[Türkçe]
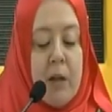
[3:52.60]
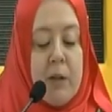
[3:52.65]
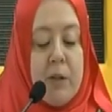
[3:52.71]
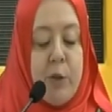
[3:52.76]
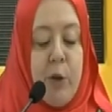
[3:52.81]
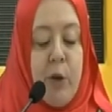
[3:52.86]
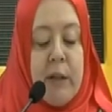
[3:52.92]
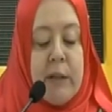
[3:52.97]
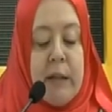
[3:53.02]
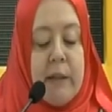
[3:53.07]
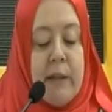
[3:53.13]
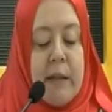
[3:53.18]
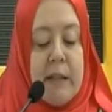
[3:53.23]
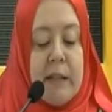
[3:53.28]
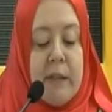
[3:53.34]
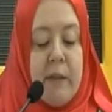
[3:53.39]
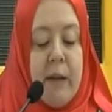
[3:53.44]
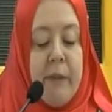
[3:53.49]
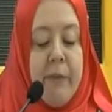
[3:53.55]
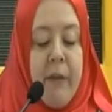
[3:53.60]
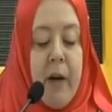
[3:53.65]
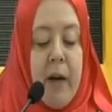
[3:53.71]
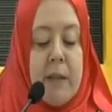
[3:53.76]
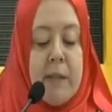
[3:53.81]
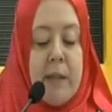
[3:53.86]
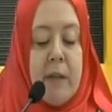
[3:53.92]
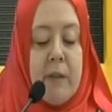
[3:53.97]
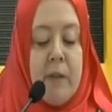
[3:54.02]
Sonra dedesi
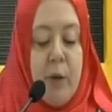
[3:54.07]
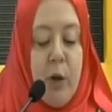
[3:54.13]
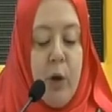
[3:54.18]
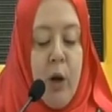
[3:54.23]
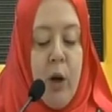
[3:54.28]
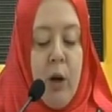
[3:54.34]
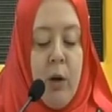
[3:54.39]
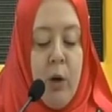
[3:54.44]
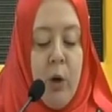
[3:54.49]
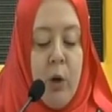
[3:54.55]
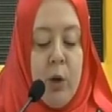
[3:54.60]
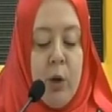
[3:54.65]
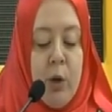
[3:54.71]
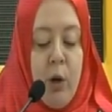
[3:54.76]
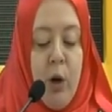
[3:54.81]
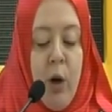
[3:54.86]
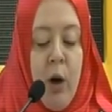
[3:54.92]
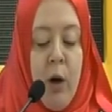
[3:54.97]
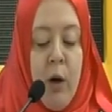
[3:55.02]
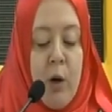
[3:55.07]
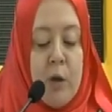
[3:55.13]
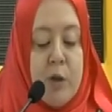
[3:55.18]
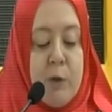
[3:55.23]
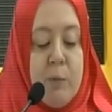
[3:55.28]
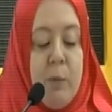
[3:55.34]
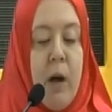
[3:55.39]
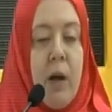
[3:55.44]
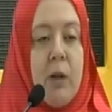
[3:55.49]
vefat ediyor, ölüyor.
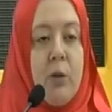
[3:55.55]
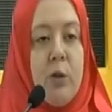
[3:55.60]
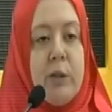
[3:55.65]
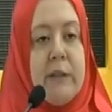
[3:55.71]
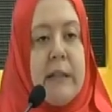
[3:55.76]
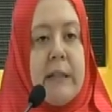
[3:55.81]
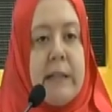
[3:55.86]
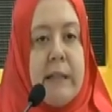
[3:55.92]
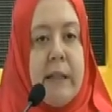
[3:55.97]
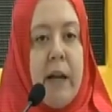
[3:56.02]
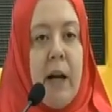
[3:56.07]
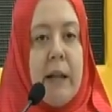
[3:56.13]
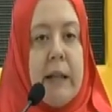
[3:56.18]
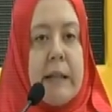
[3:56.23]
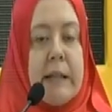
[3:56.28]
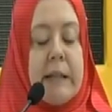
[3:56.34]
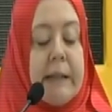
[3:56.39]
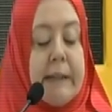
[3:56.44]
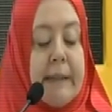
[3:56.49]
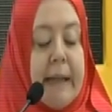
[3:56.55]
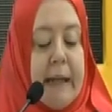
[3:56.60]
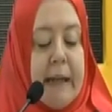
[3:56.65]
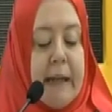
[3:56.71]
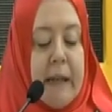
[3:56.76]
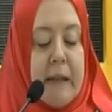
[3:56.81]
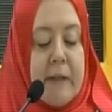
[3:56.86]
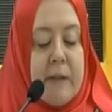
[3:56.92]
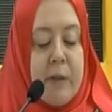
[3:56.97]
Osmanlı ülkesine annesini
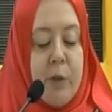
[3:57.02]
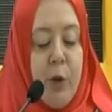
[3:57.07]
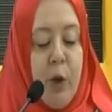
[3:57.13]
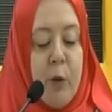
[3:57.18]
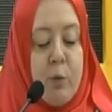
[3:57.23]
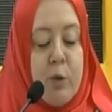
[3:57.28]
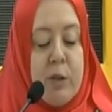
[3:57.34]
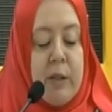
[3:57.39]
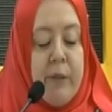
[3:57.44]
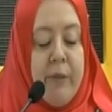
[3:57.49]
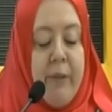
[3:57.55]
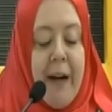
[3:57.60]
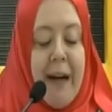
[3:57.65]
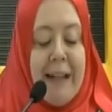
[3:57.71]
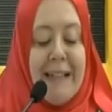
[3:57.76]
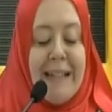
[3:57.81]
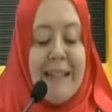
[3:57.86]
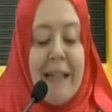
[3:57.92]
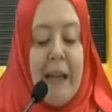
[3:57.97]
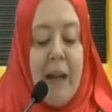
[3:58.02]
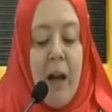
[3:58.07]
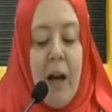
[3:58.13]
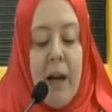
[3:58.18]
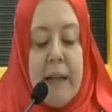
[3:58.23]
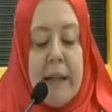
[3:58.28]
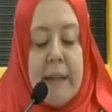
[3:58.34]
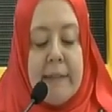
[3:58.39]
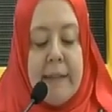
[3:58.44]
geri getiriyor. Bu sefer de
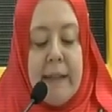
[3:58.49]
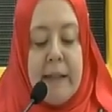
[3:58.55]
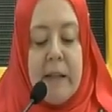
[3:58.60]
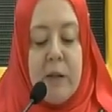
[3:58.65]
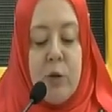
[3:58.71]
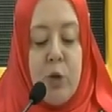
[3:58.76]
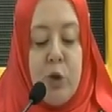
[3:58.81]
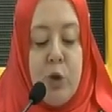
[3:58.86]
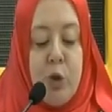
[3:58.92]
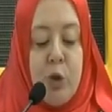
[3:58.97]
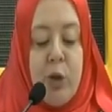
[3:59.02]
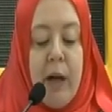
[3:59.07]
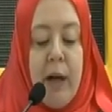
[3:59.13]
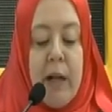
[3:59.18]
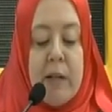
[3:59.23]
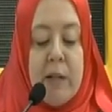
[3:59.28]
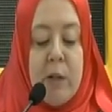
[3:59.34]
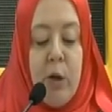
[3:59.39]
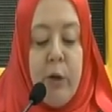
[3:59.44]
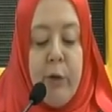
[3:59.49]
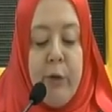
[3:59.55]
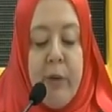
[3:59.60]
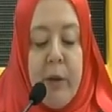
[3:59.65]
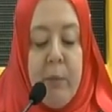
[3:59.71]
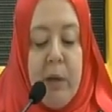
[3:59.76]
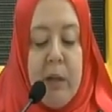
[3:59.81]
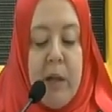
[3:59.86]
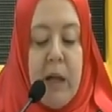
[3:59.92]
Selanik'teki Küçük
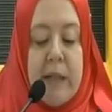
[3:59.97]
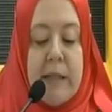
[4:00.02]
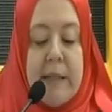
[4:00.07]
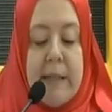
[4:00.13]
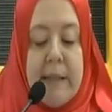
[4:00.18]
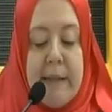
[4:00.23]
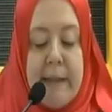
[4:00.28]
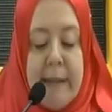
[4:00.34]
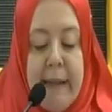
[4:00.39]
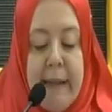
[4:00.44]
Ayasofya Manastırı